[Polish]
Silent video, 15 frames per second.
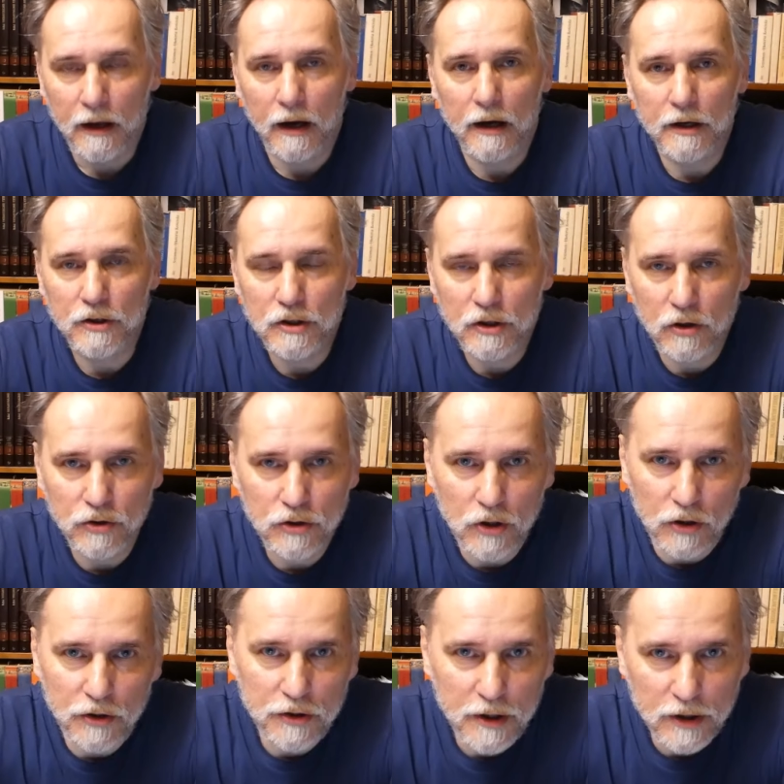A jeśli chodzi
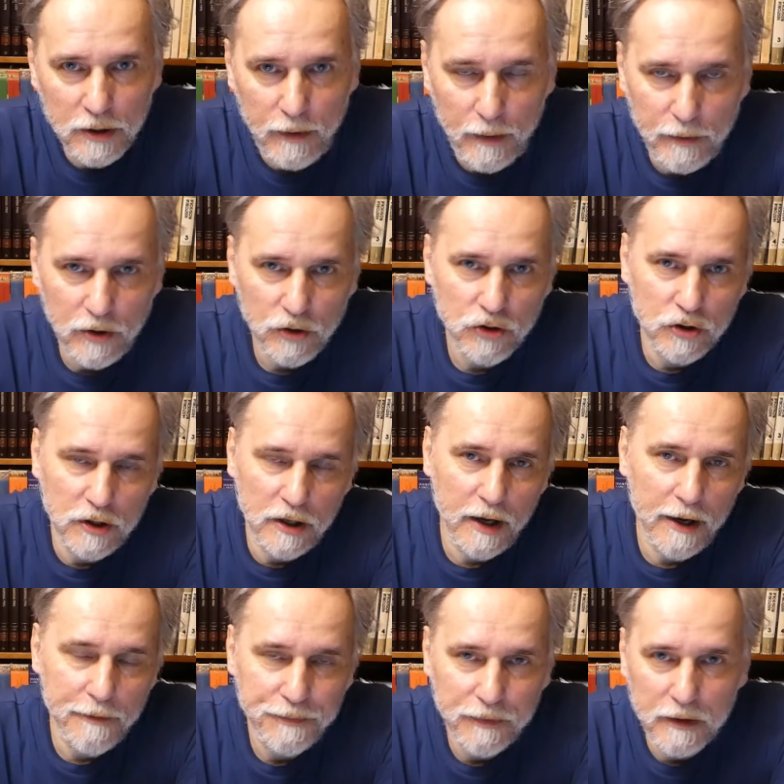o Indię, to mamy do
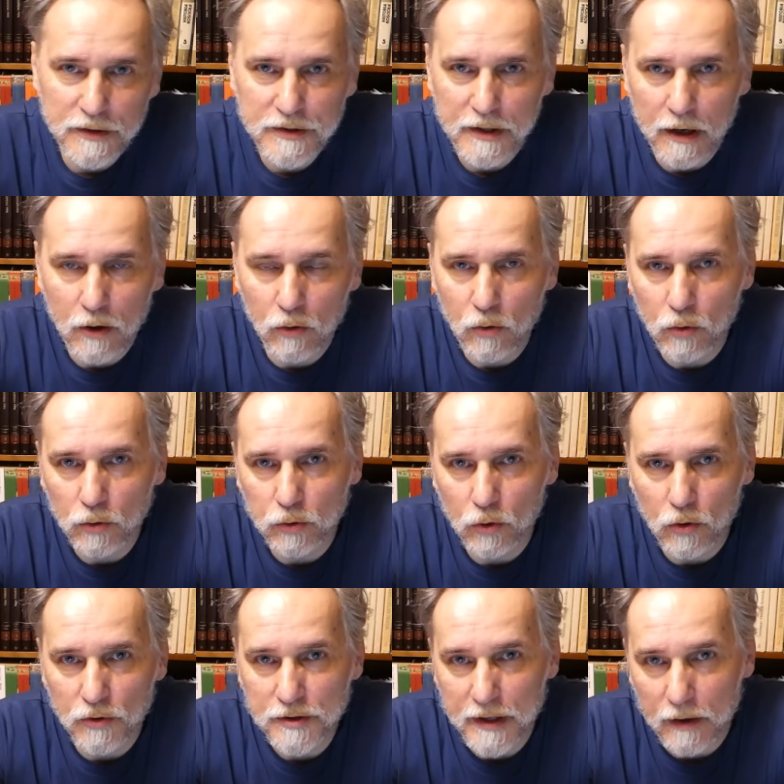czynienia z taką
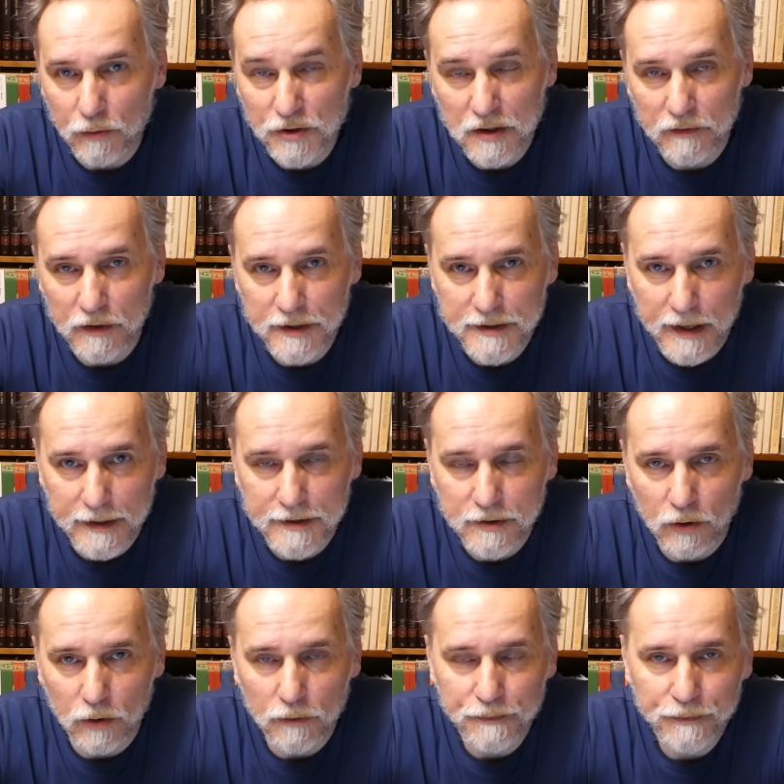kulturą, z taką
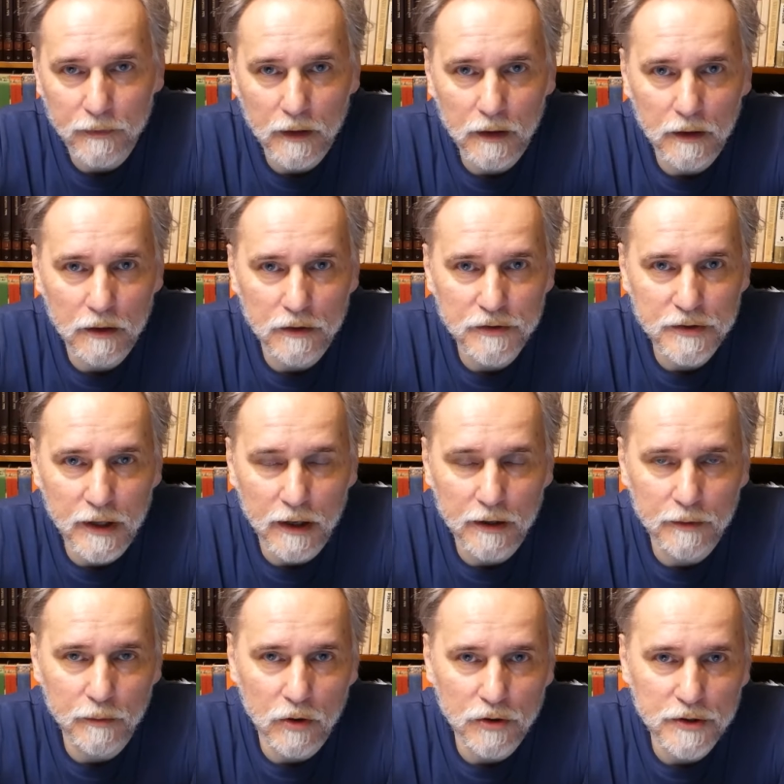cywilizacją i z
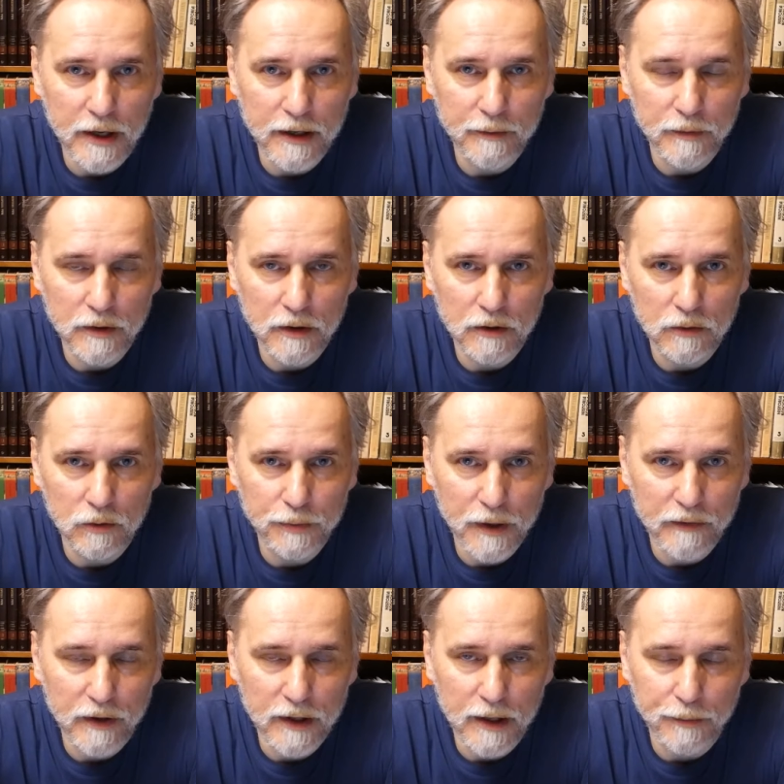takim rodzajem e,
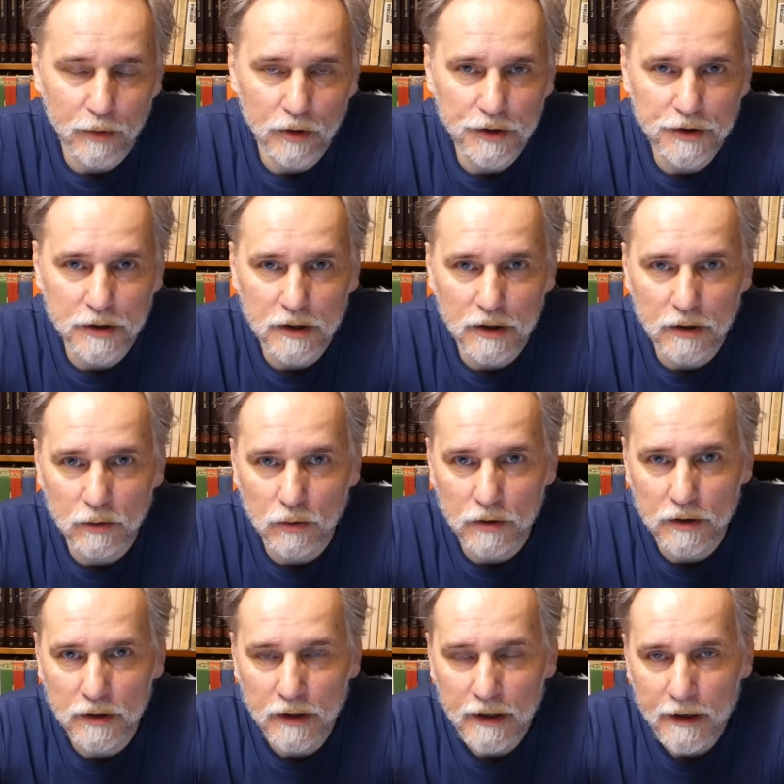uprawiania polityki,
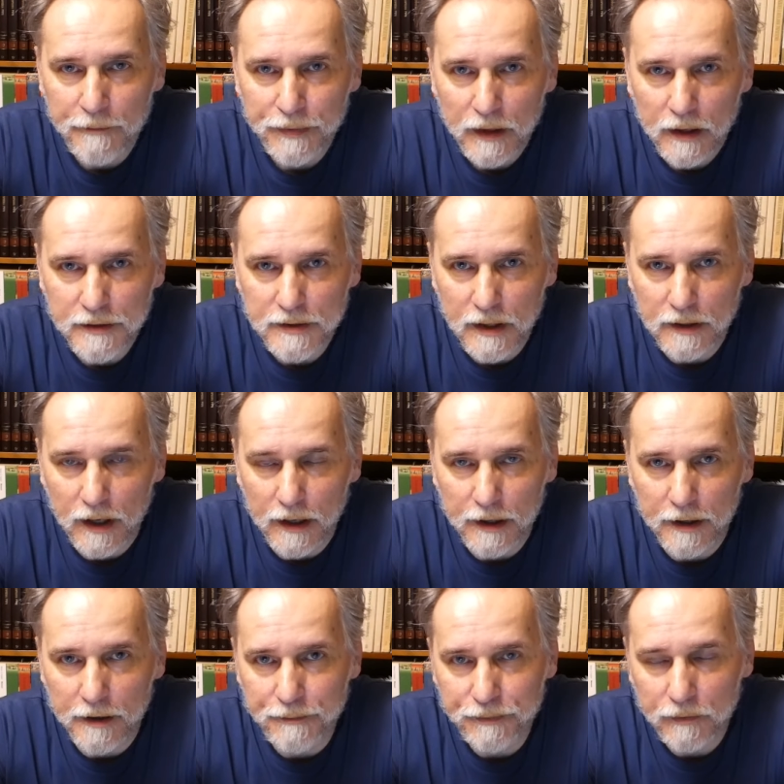który
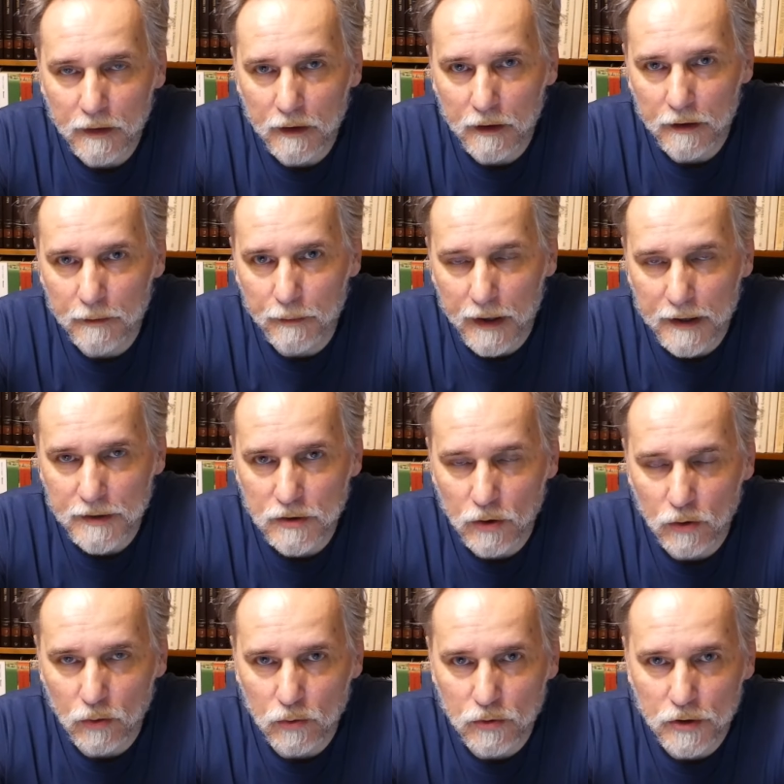zadaje e,
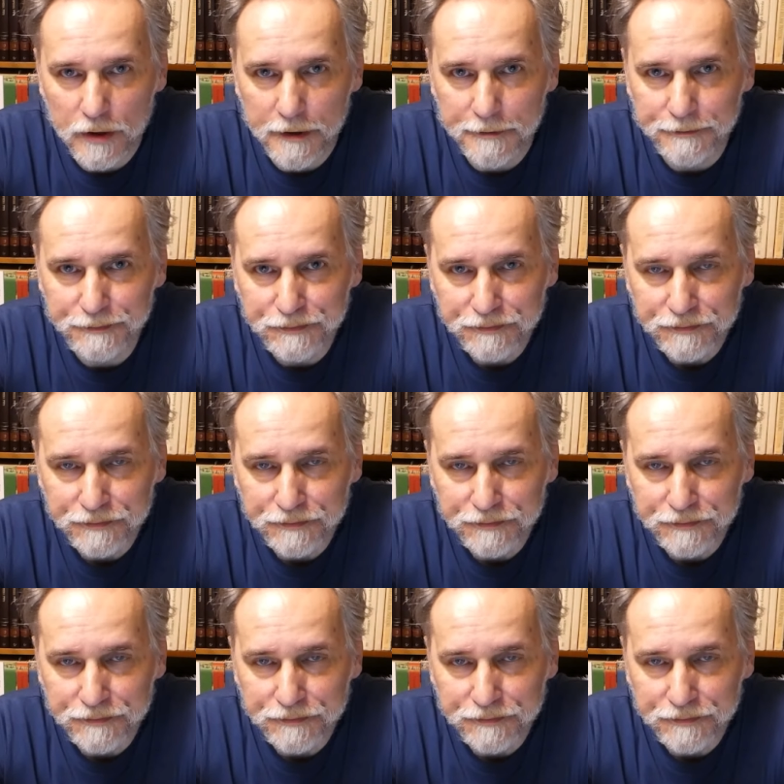bardzo duże